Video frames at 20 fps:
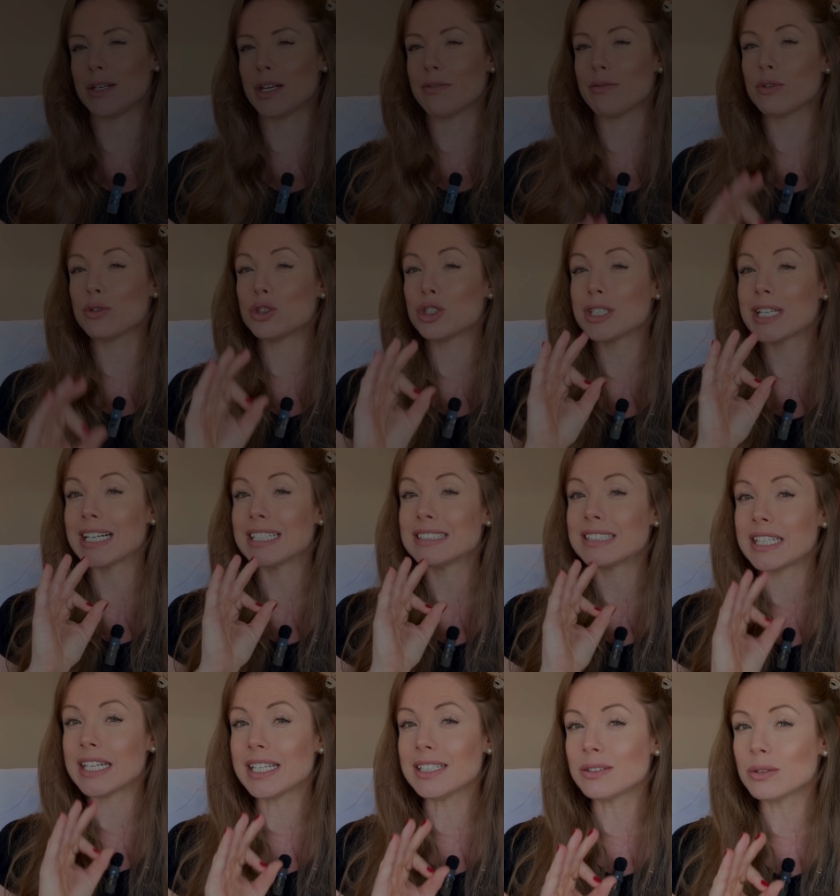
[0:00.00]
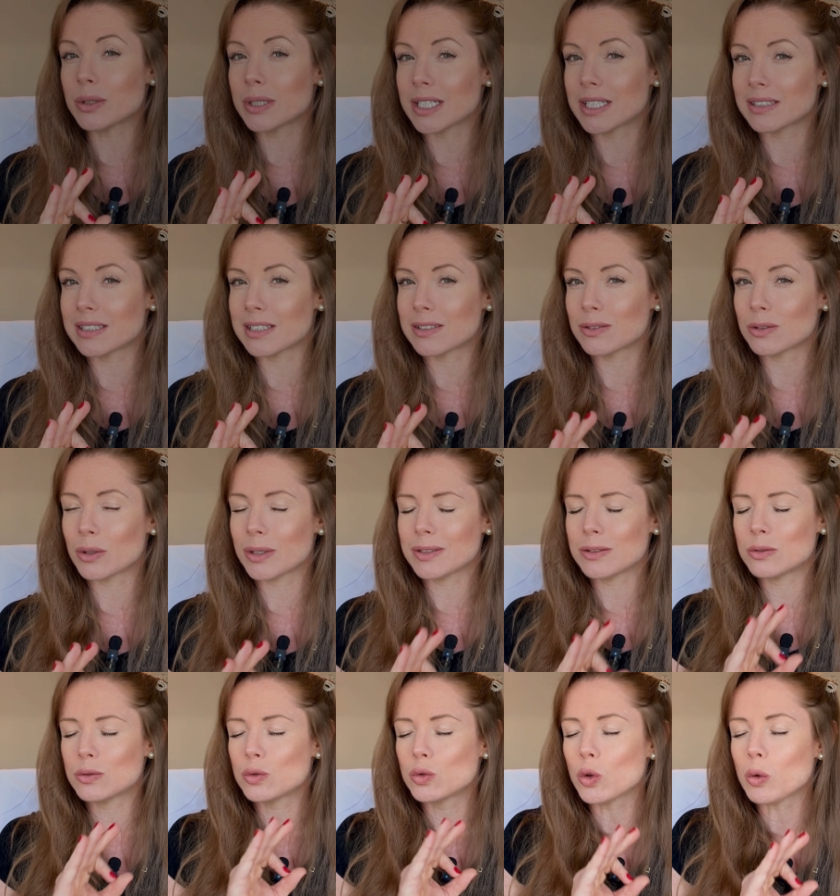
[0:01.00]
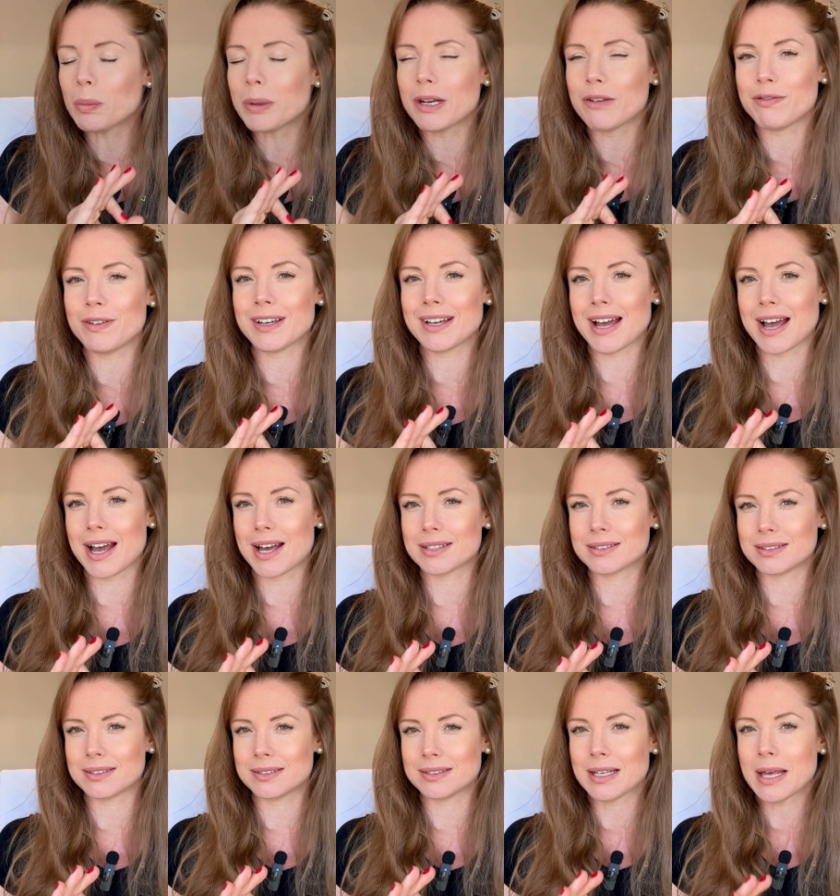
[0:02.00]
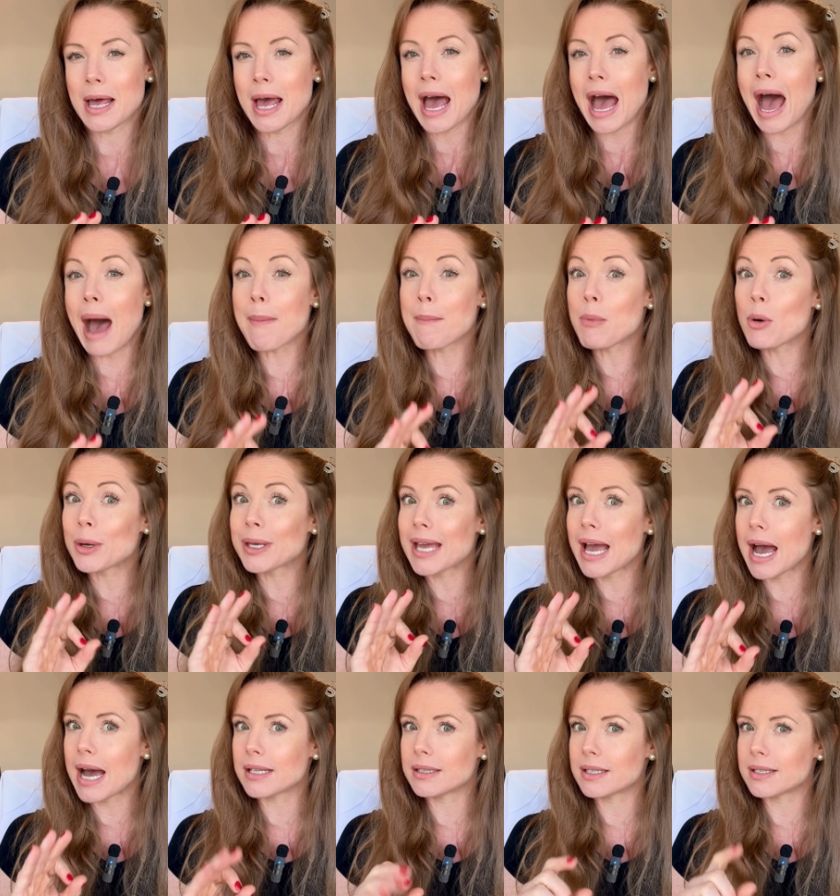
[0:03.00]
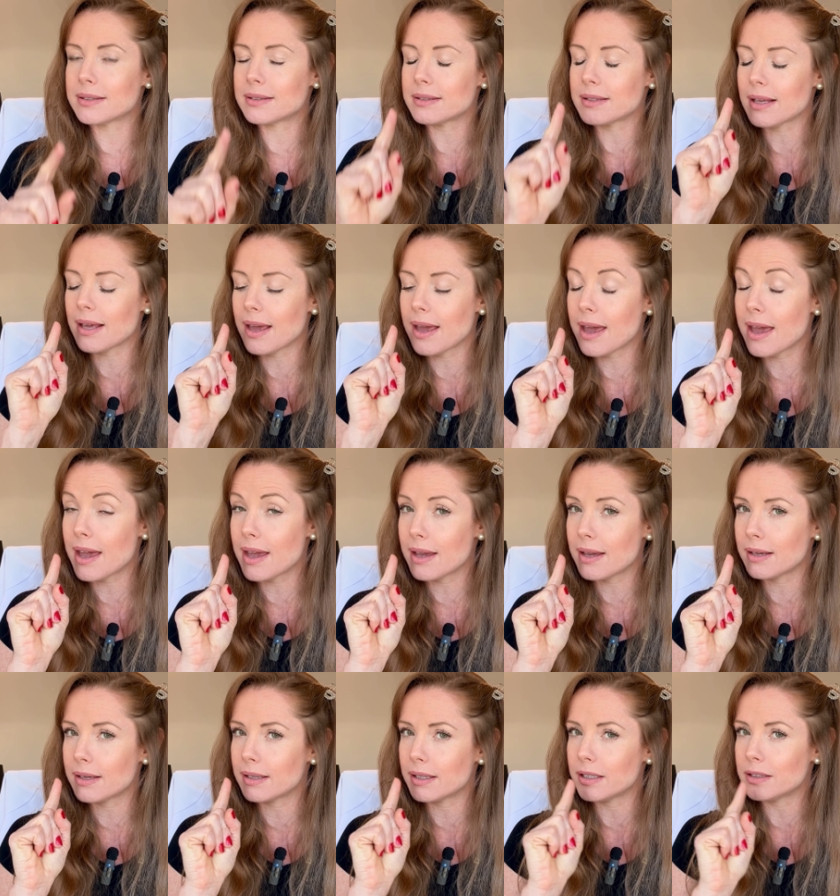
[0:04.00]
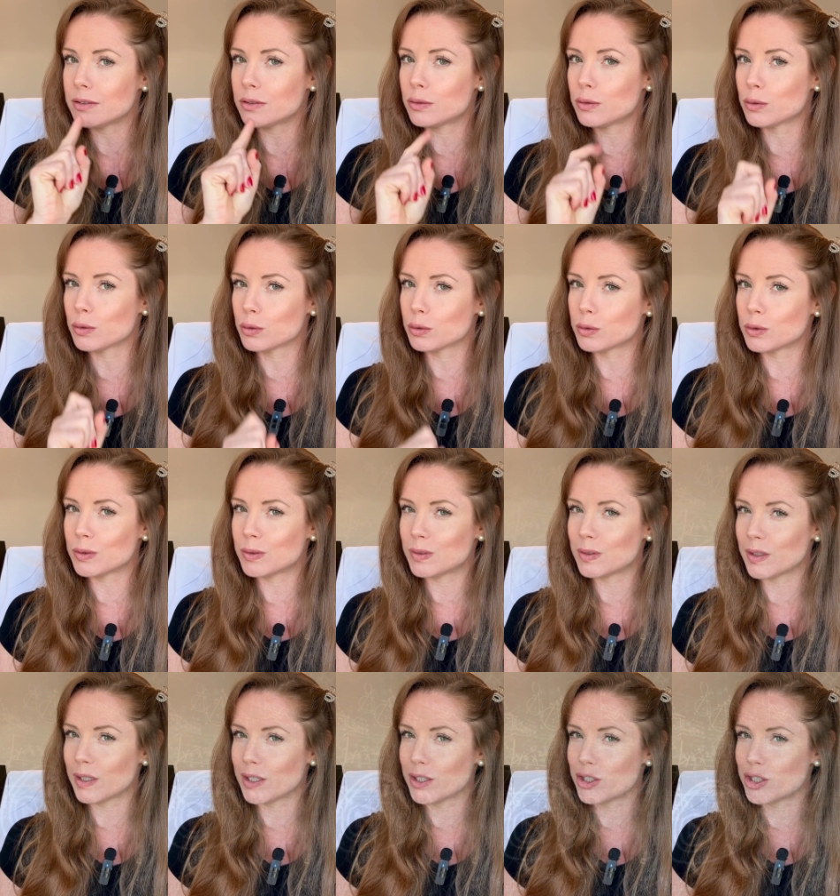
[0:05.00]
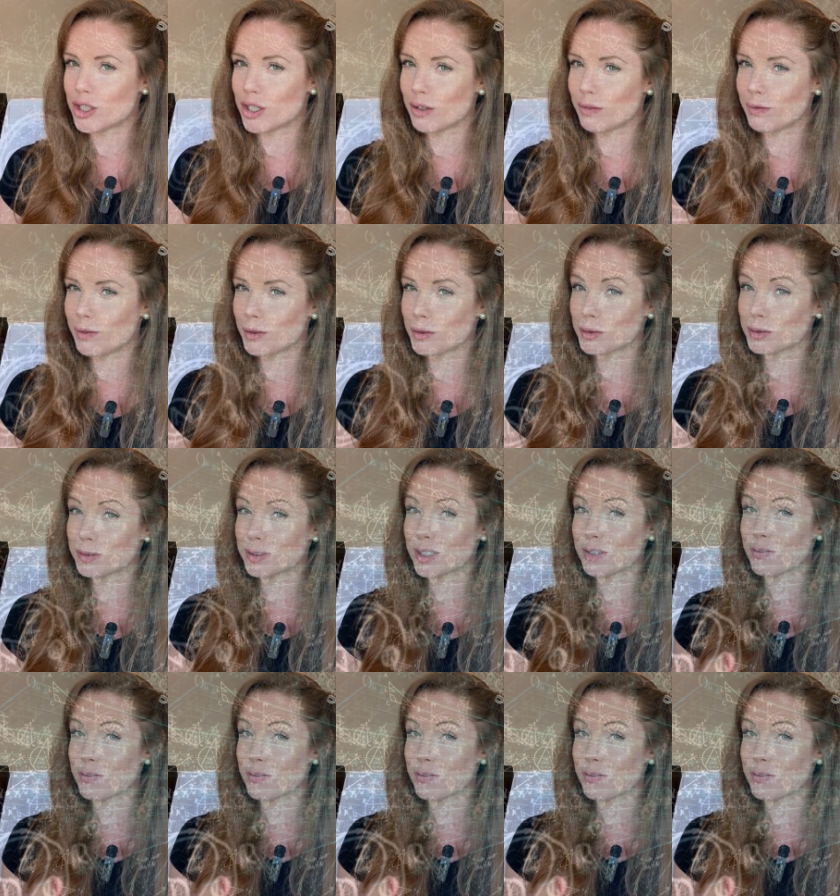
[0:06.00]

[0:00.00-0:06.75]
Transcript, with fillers: eu vou te dar três orientações super eficazes, apoiadas em estudos científicos que